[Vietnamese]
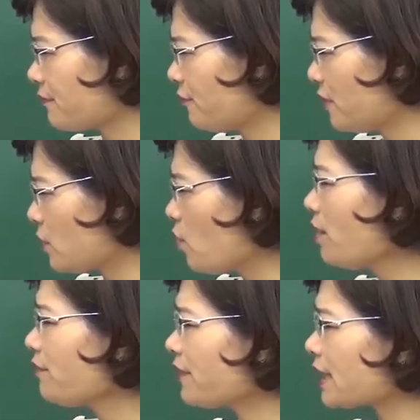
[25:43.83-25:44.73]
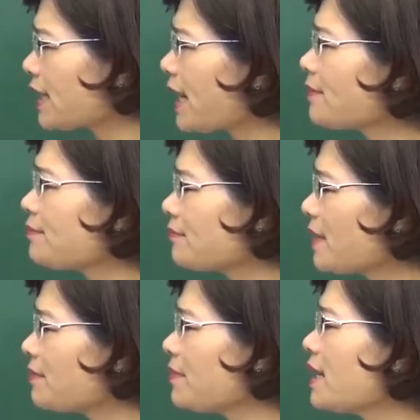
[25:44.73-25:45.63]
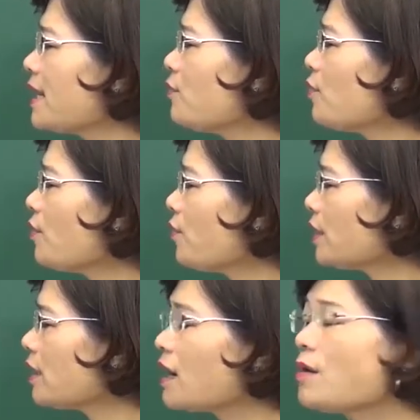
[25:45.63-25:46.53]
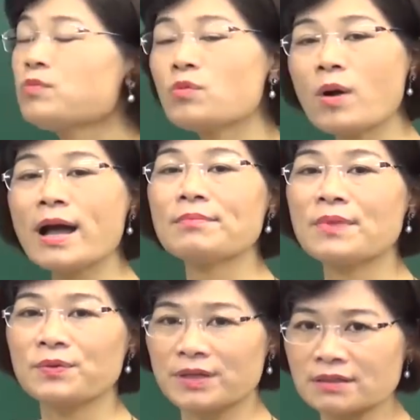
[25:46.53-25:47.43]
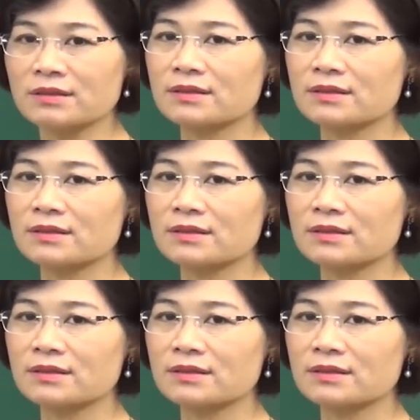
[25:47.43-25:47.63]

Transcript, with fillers: Việt Quốc, Việt Cách 70 ghế quốc hội không qua bầu cử.